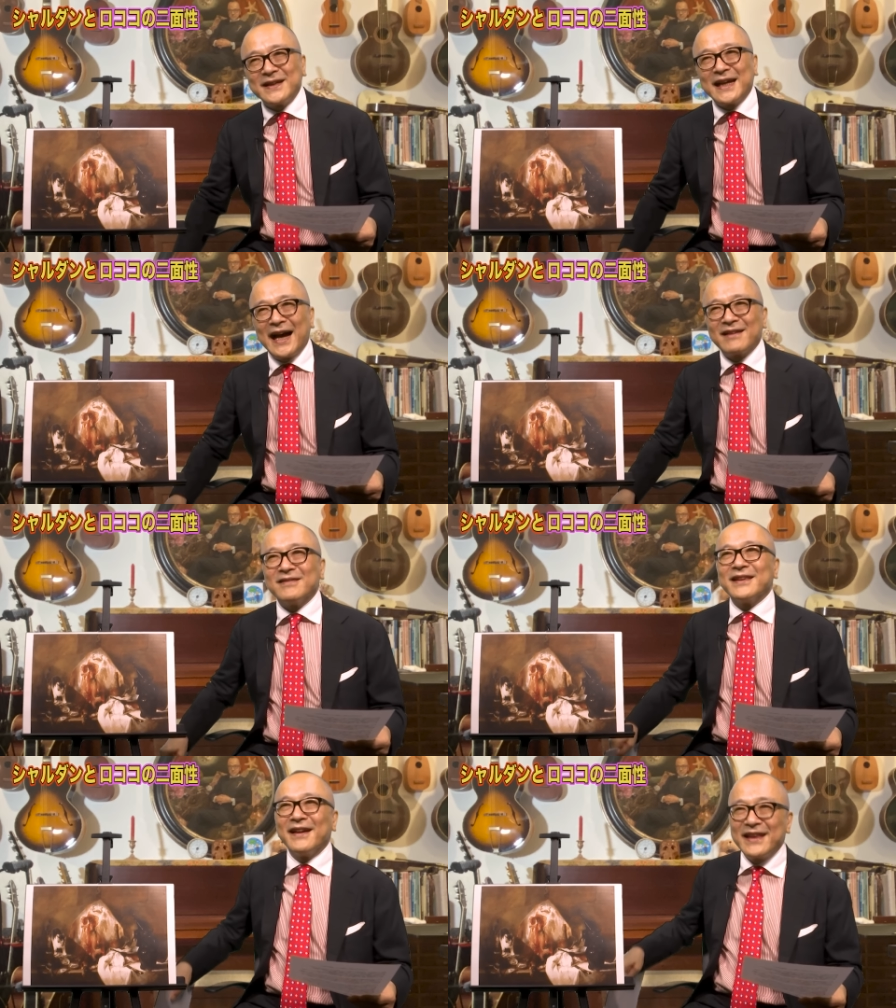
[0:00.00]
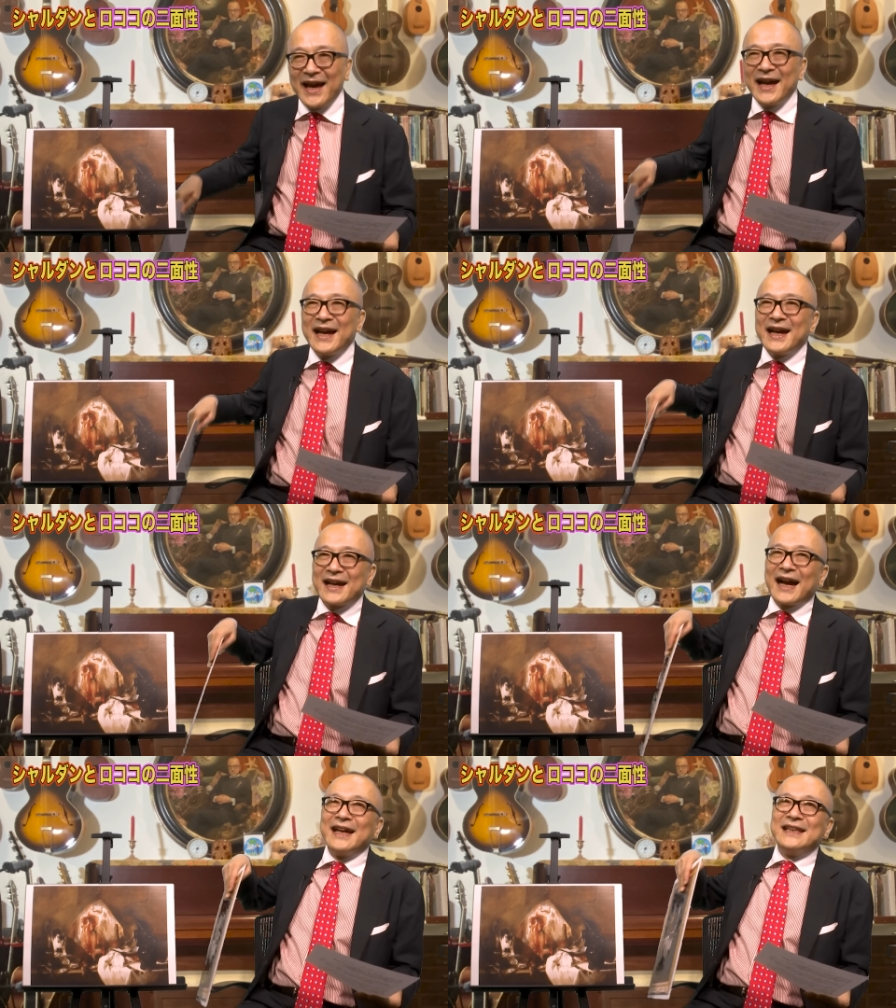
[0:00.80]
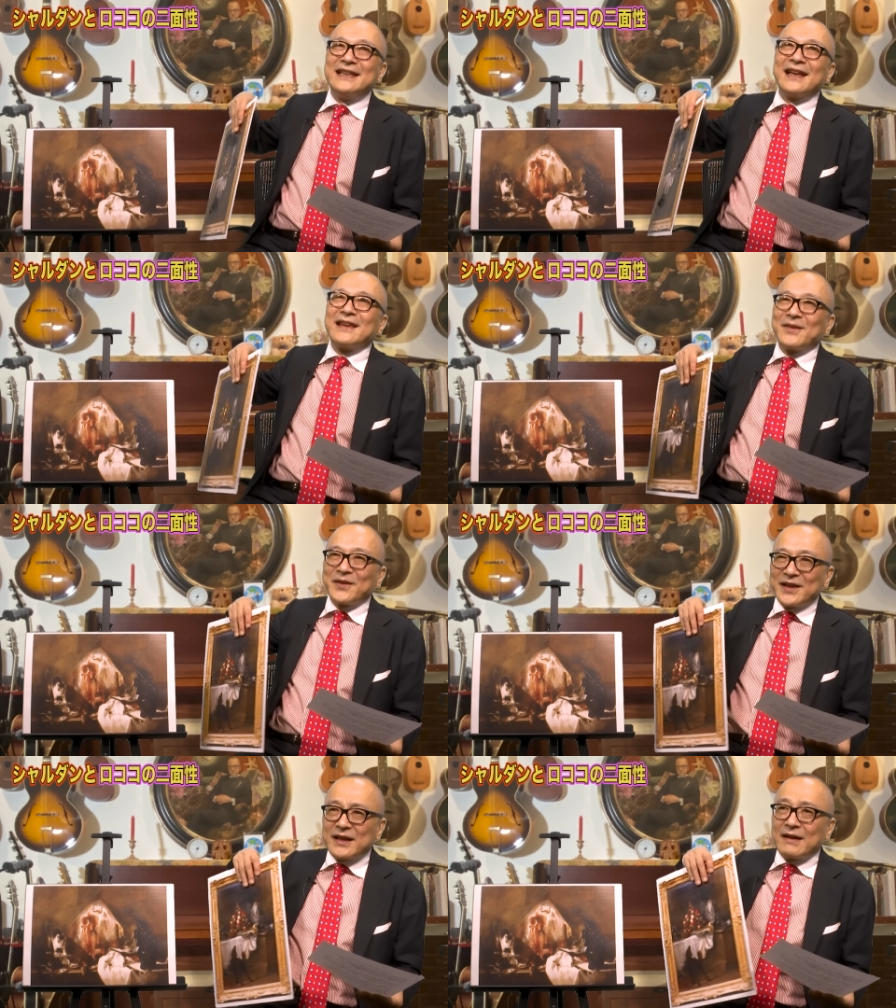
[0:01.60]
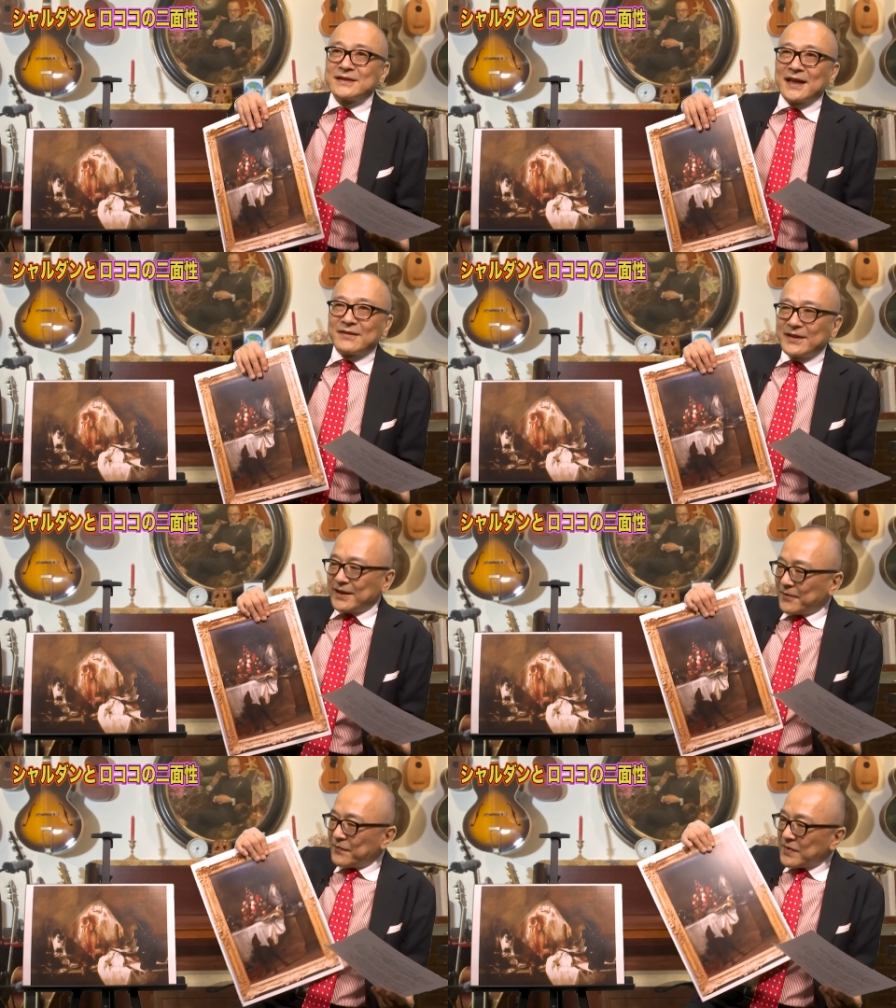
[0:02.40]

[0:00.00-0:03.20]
品があるんだよね、会員になった時に書く作品